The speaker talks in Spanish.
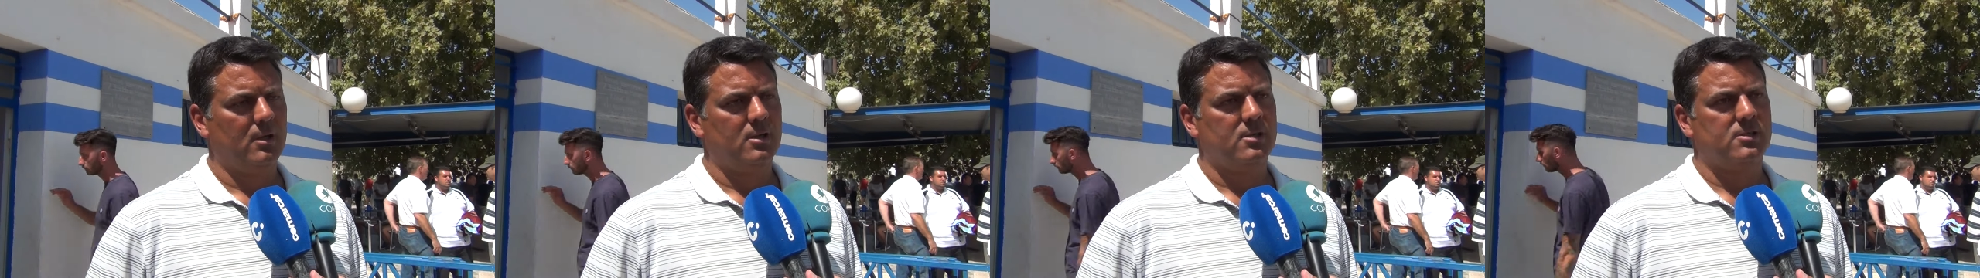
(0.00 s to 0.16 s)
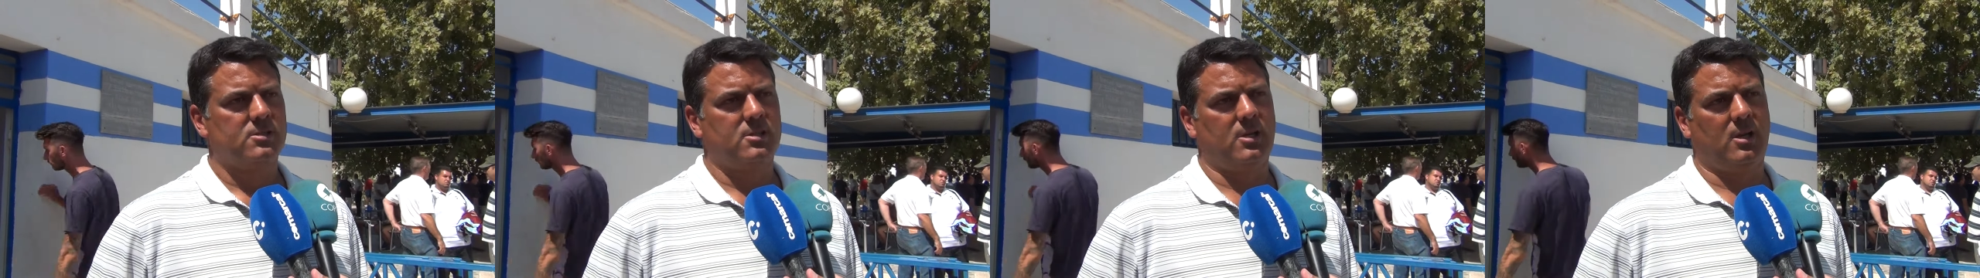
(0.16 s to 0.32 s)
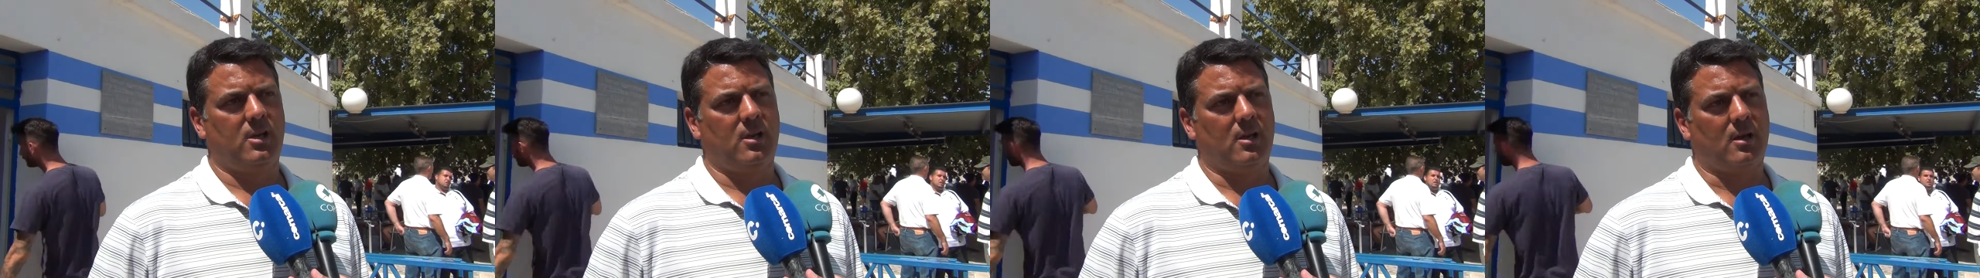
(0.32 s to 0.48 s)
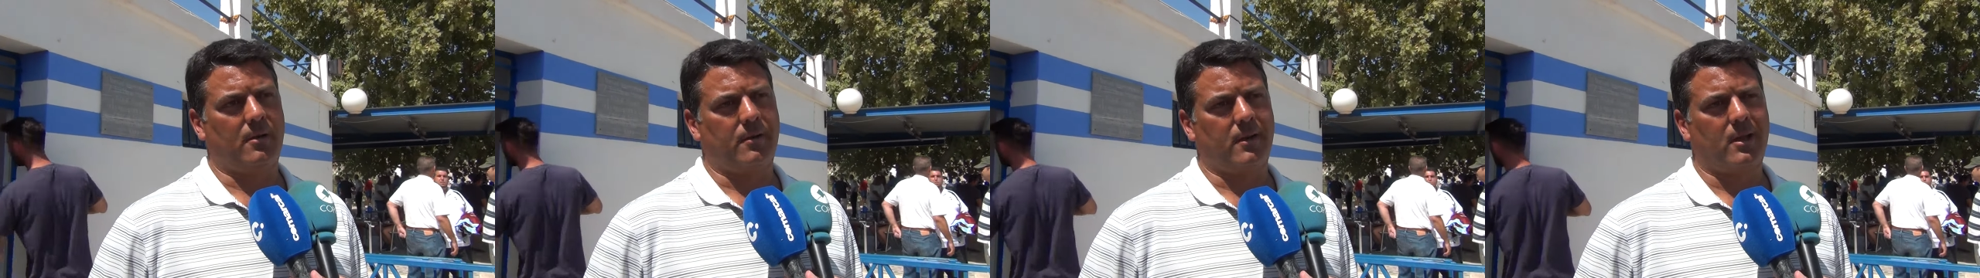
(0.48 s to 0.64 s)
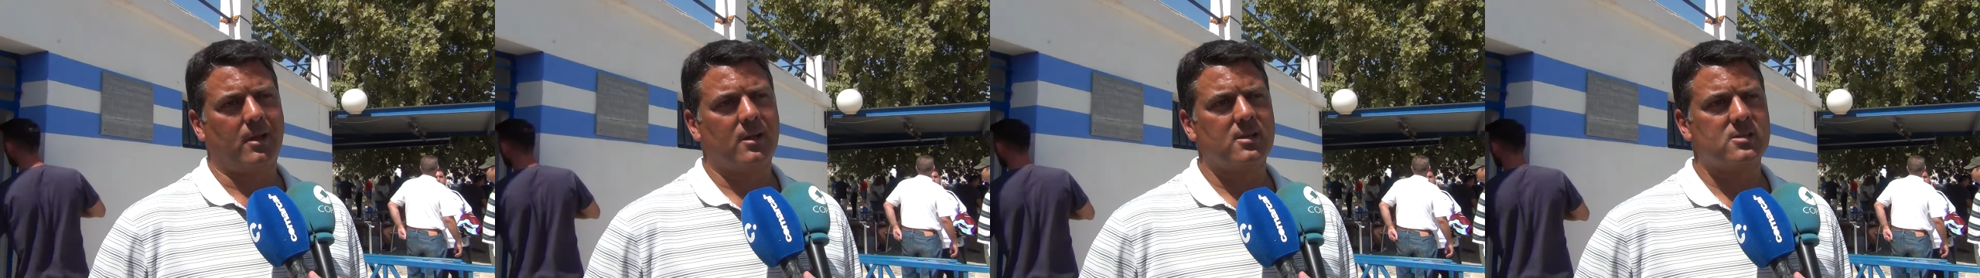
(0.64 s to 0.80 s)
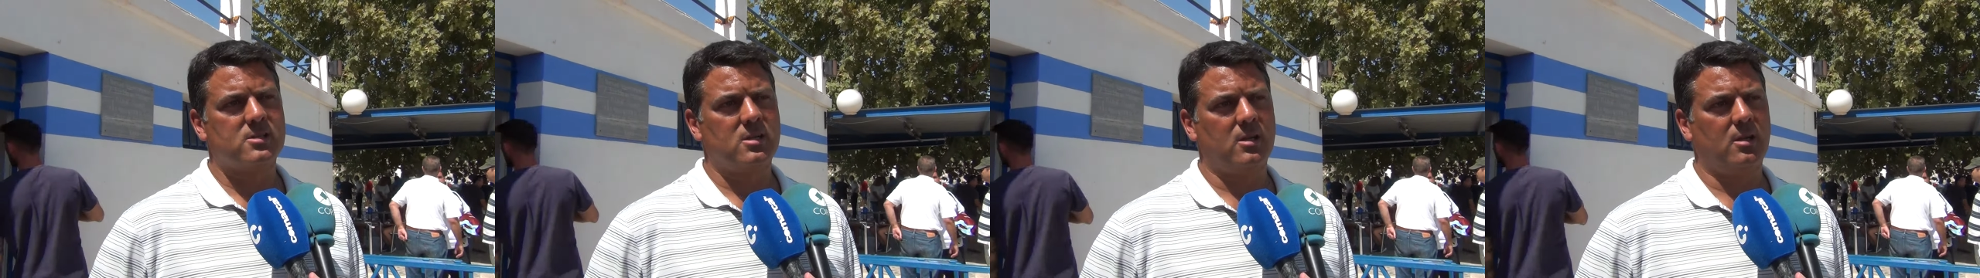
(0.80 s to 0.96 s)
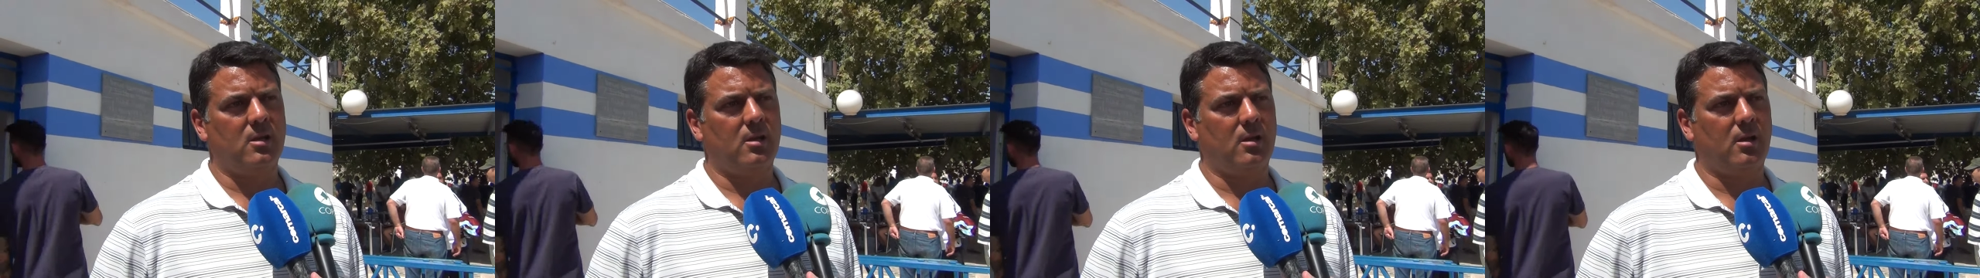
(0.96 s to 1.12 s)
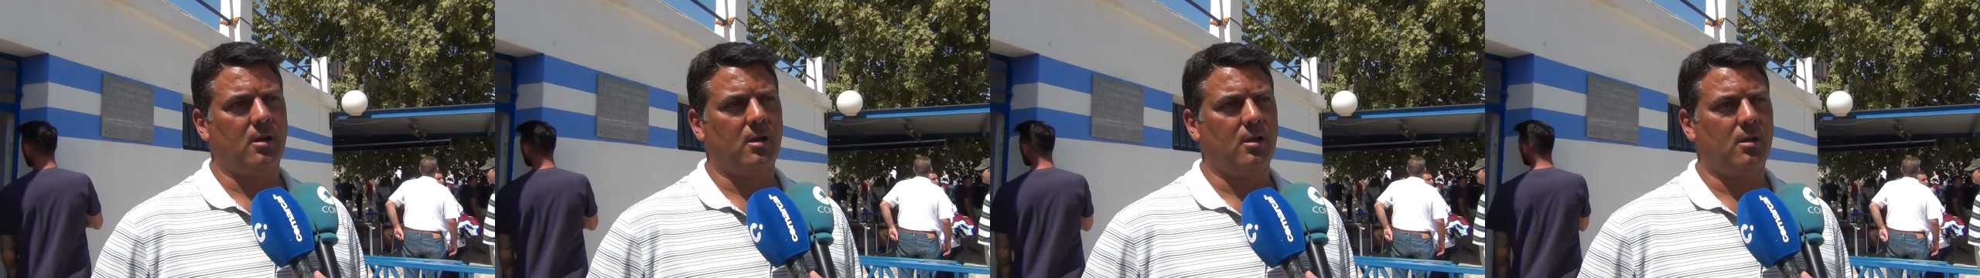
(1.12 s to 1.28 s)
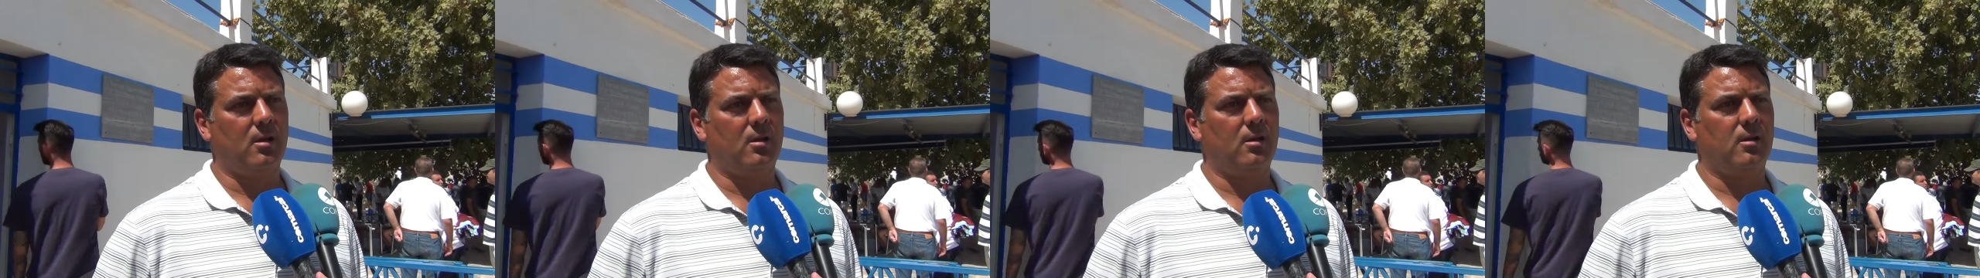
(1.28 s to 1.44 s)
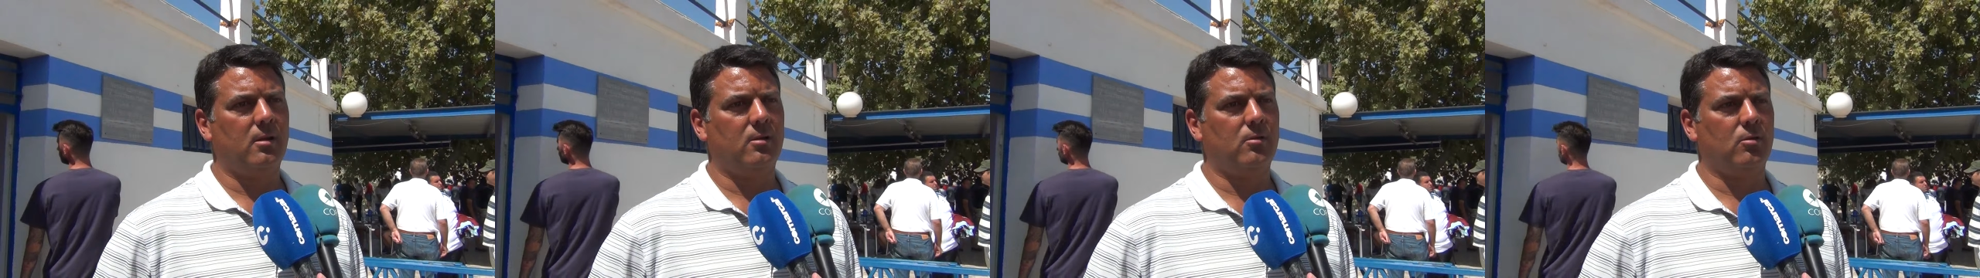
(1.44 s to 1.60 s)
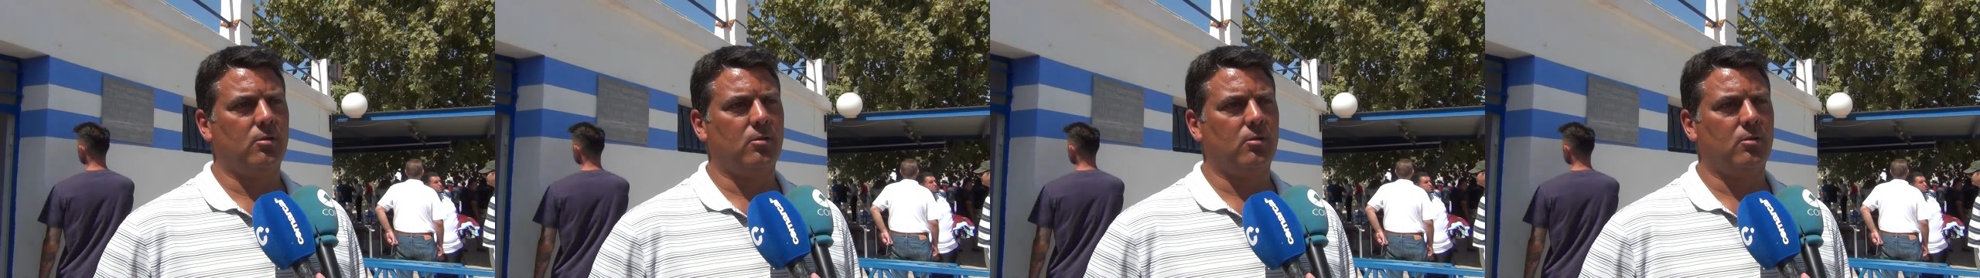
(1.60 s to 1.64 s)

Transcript: Sí, la verdad que sí, eh,